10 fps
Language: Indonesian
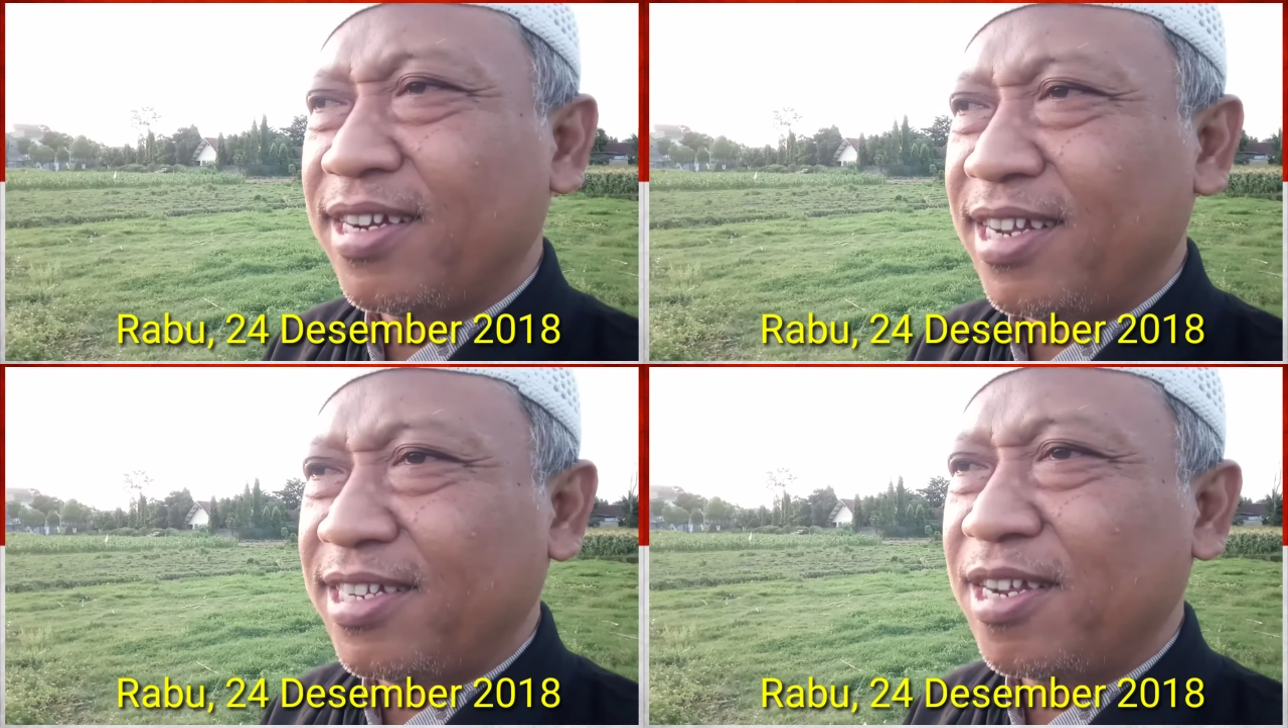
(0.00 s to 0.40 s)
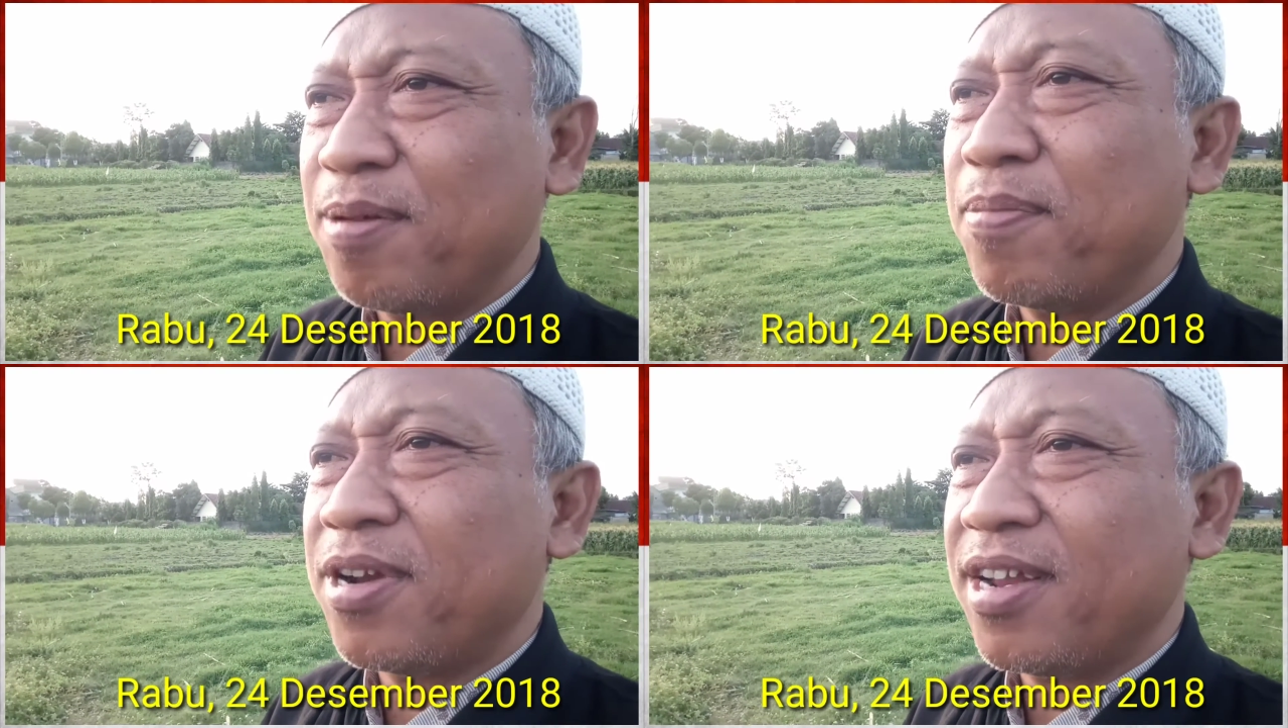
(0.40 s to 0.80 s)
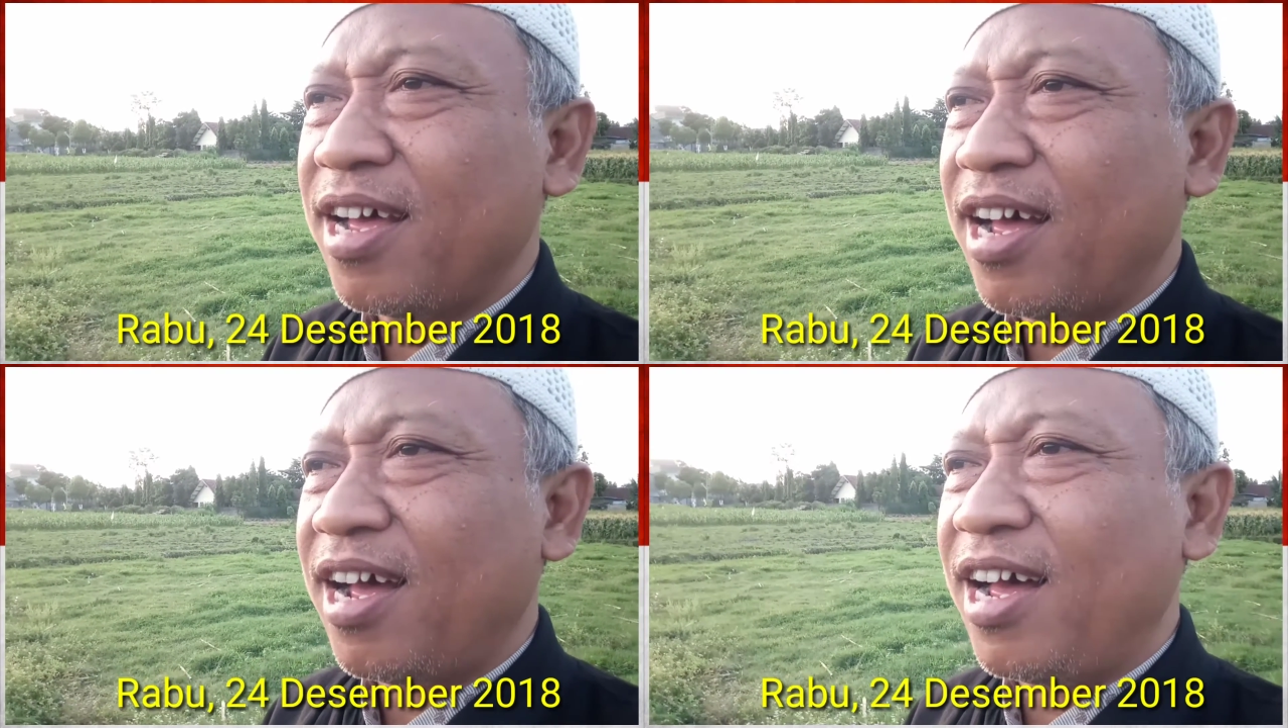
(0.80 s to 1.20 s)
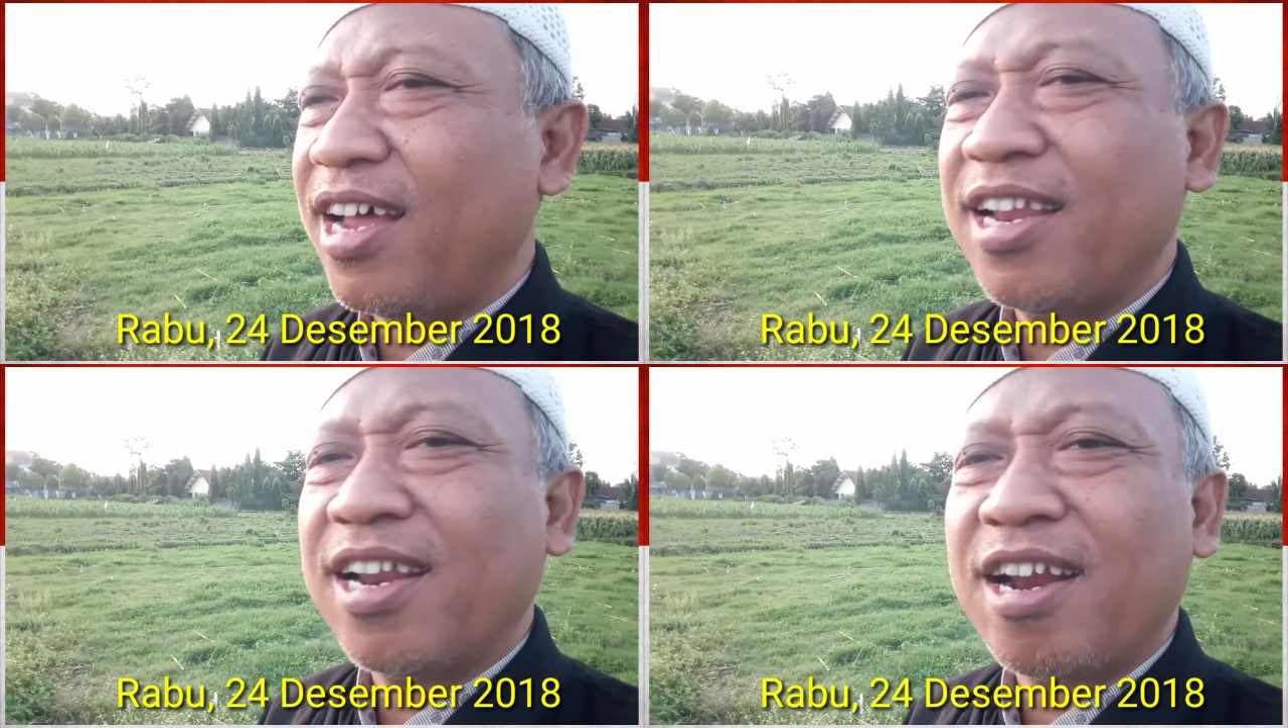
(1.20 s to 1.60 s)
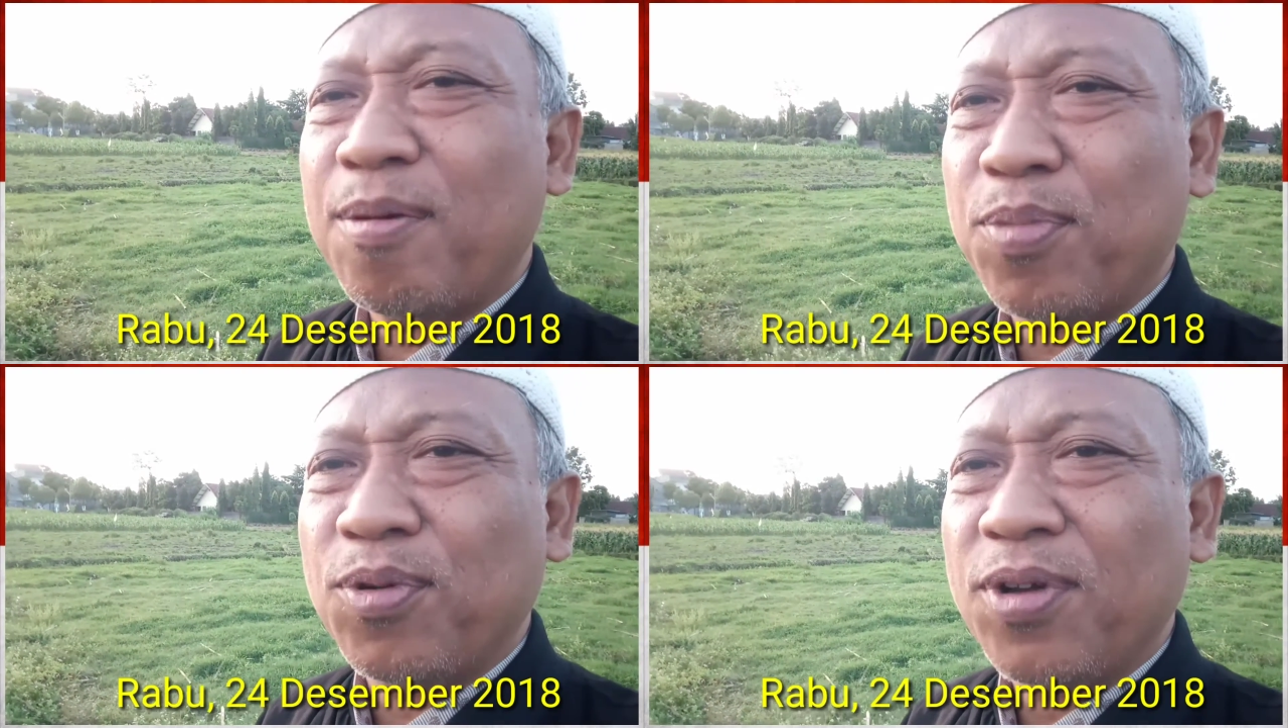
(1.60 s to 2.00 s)
Desember hari
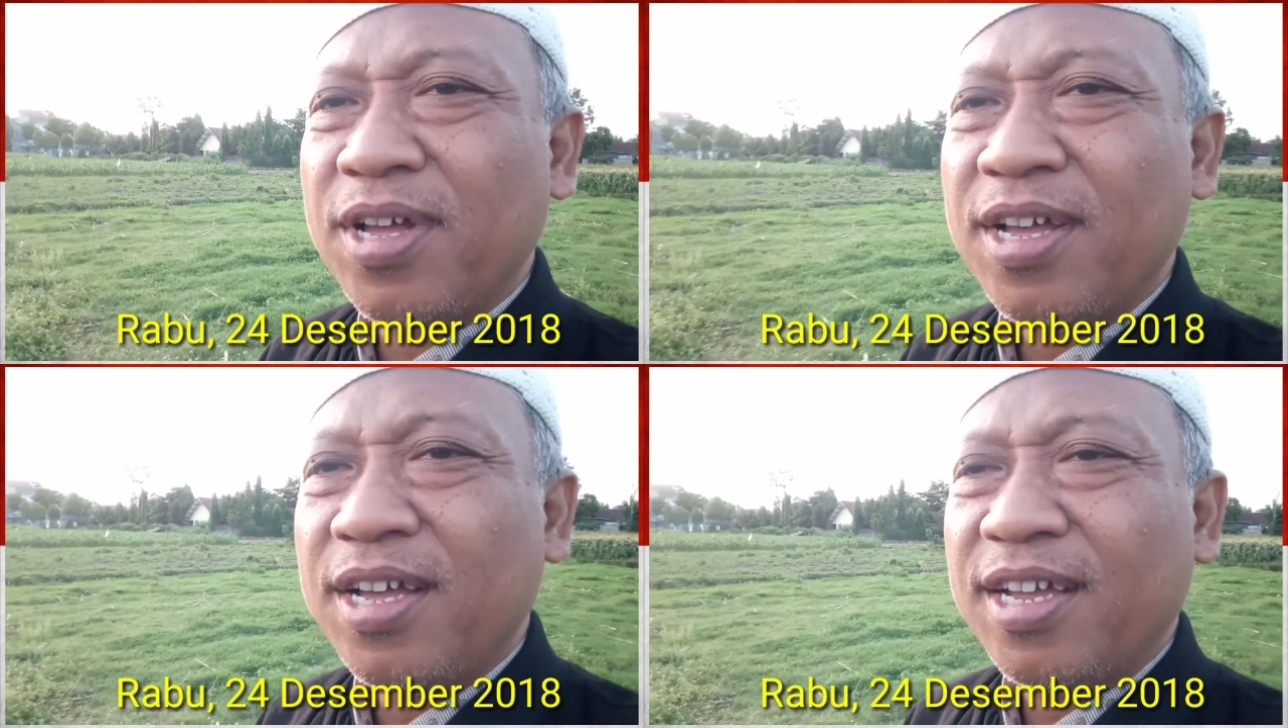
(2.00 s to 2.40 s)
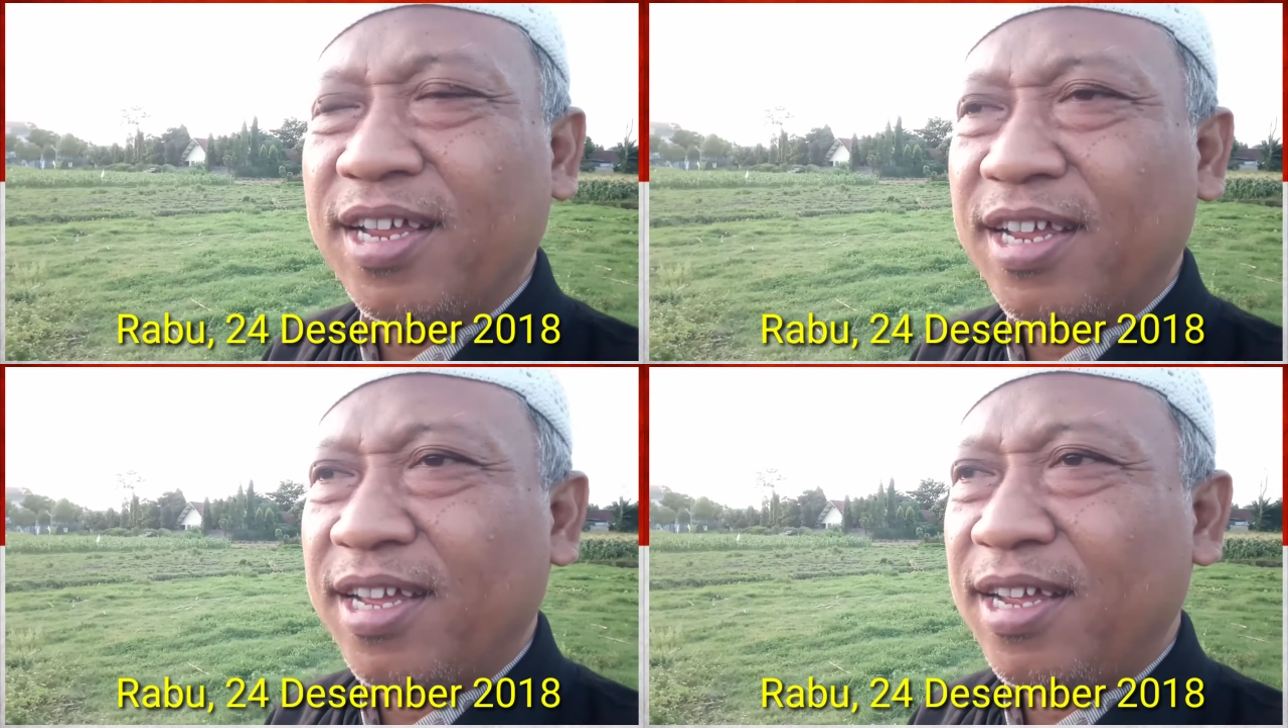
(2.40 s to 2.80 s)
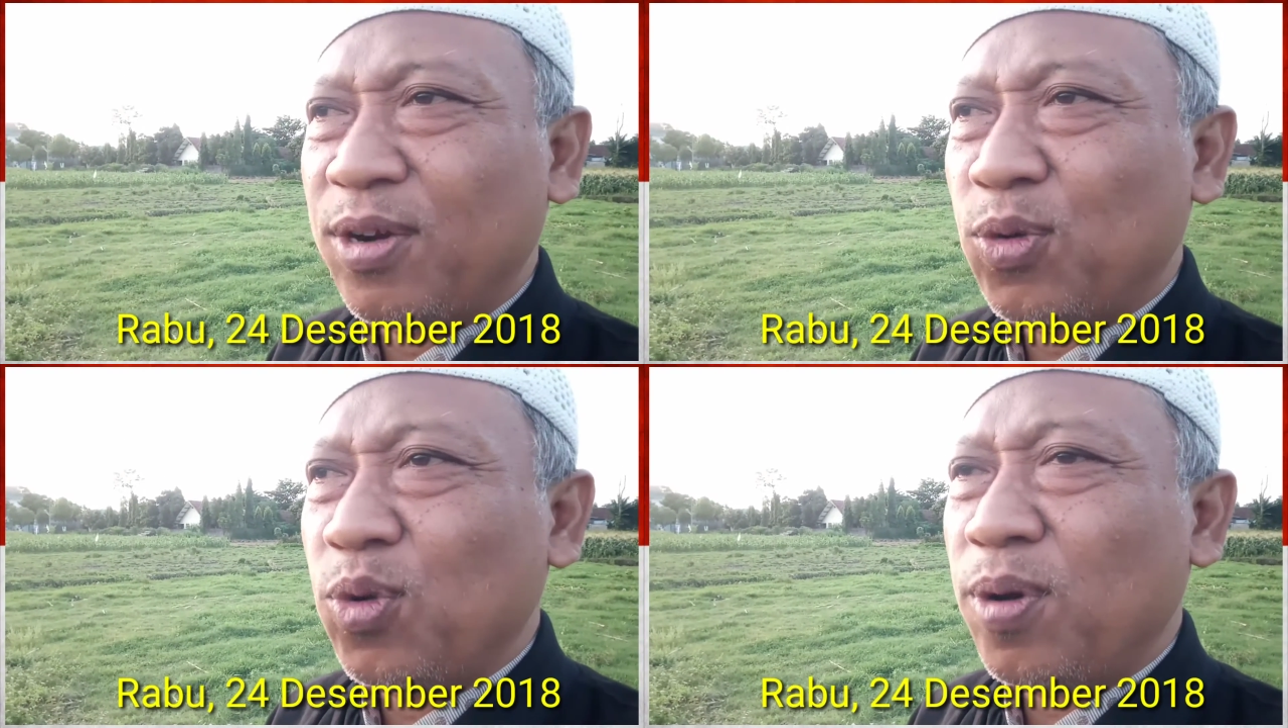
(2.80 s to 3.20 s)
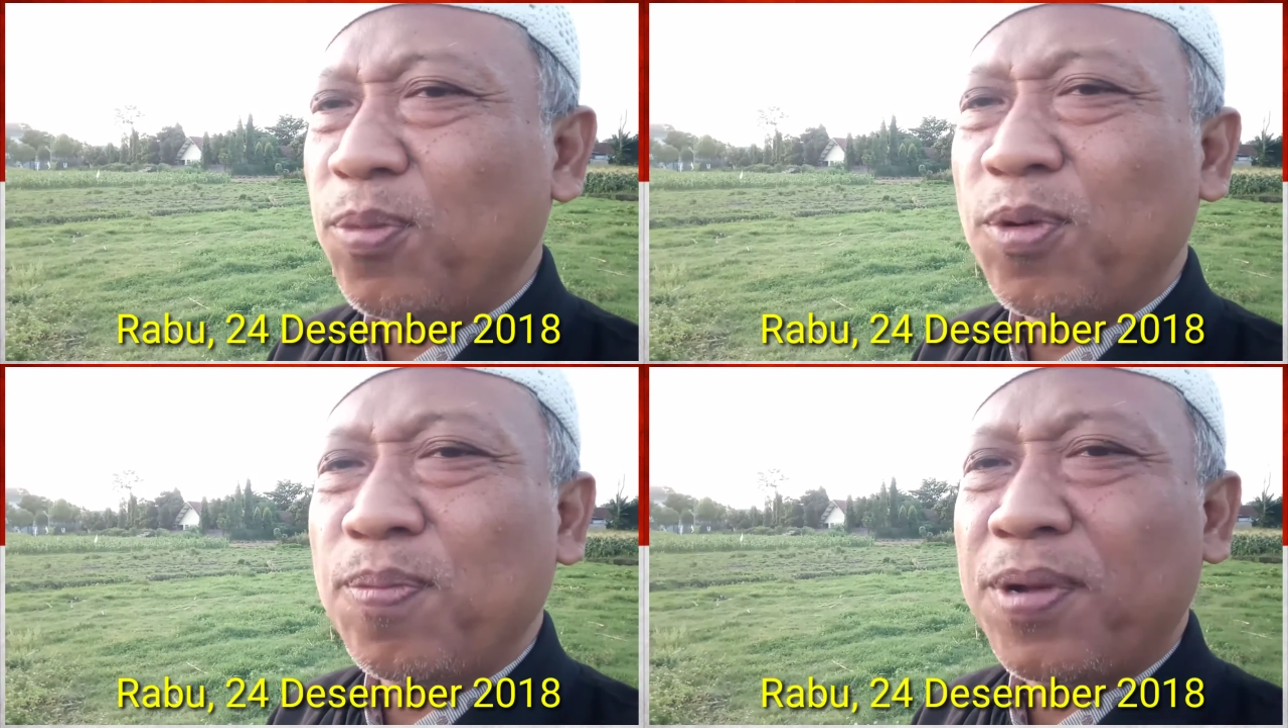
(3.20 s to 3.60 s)
Rabu ya 24